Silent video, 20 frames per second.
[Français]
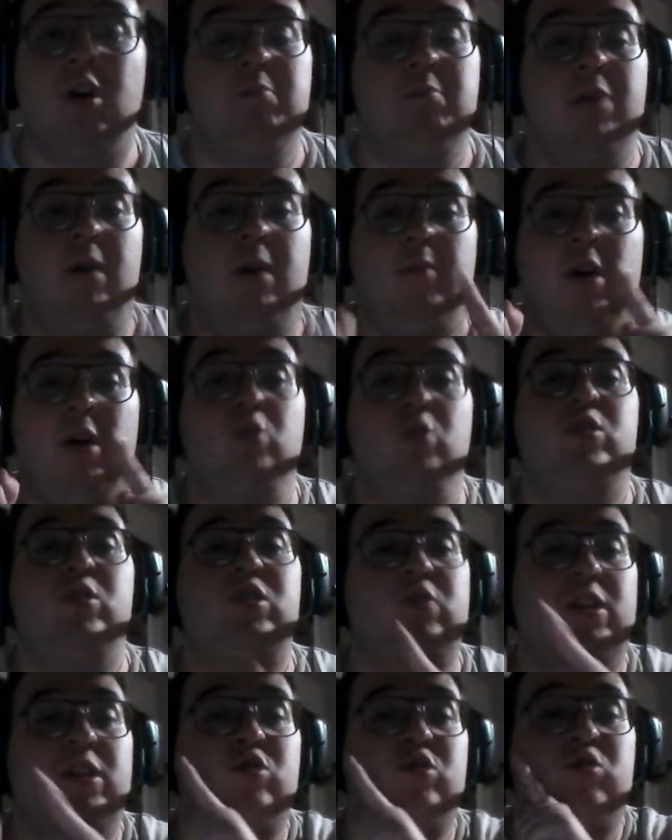mais au moins eux ils
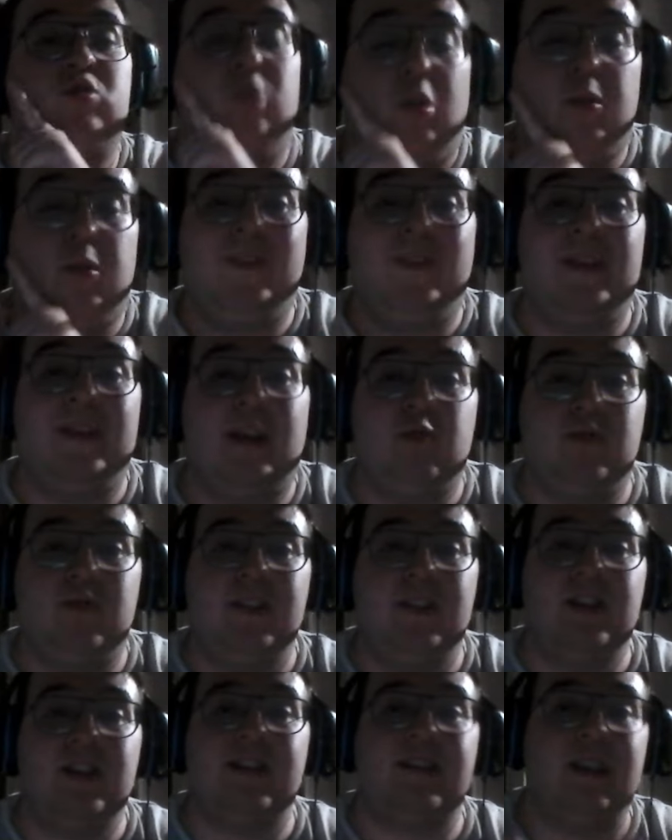sont allés jusqu'en demi-finale, je vous dis
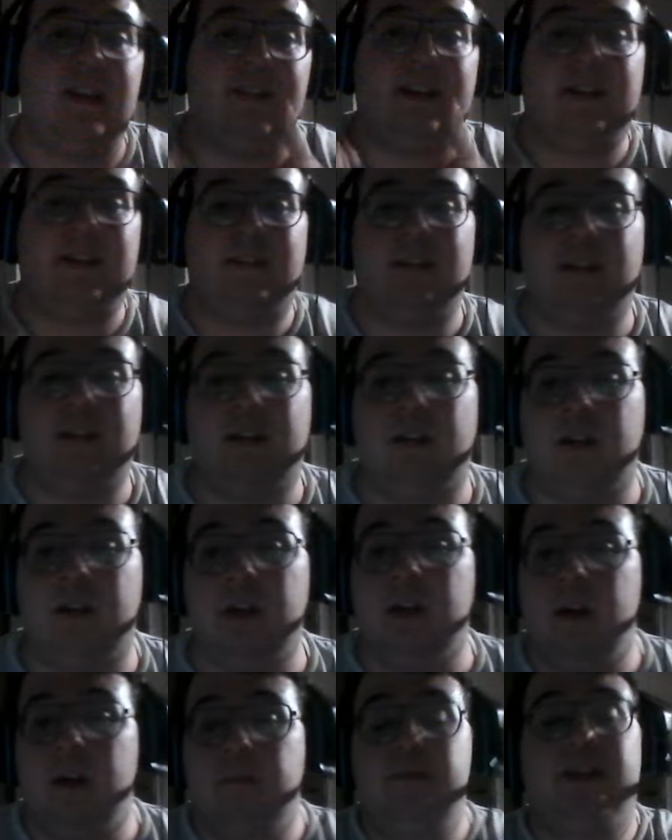déjà, c'est la vérité.
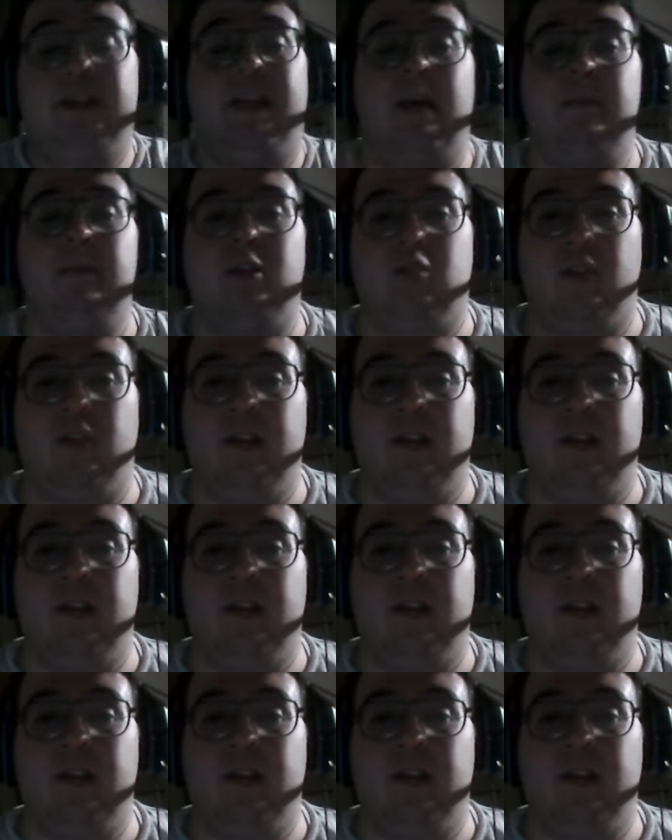Mais quel match de